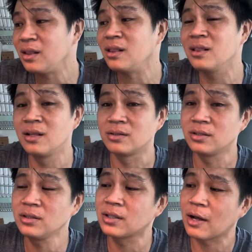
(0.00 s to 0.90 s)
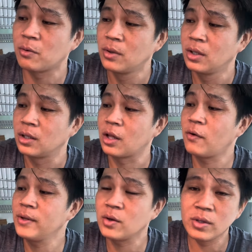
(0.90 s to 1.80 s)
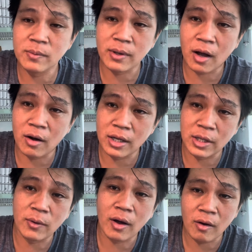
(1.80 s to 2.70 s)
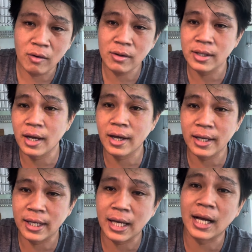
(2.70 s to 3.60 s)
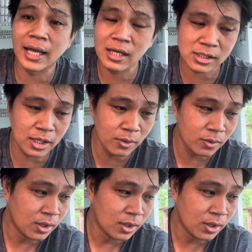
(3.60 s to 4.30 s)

lầu trước được đâu đối với những con chim con thì chịu khó chơi thì cân nhắc xíu